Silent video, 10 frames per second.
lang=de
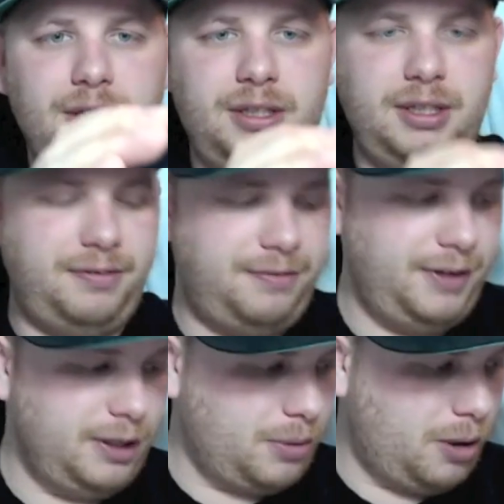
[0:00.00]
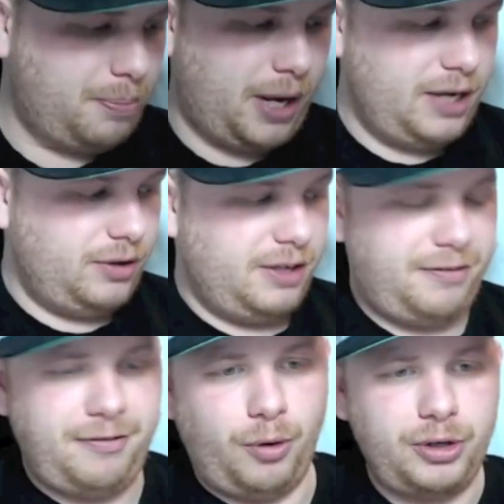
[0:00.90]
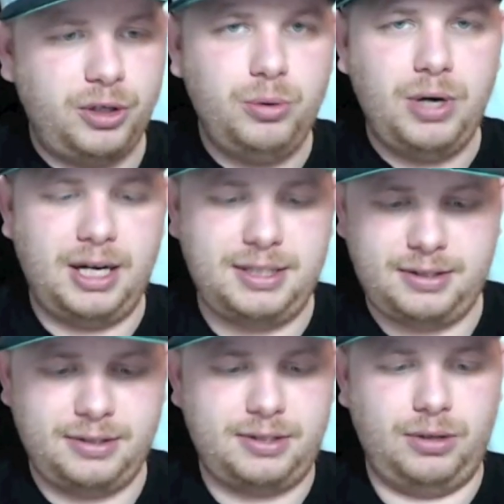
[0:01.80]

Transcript: Die Firma Pioneer 4U heißt das,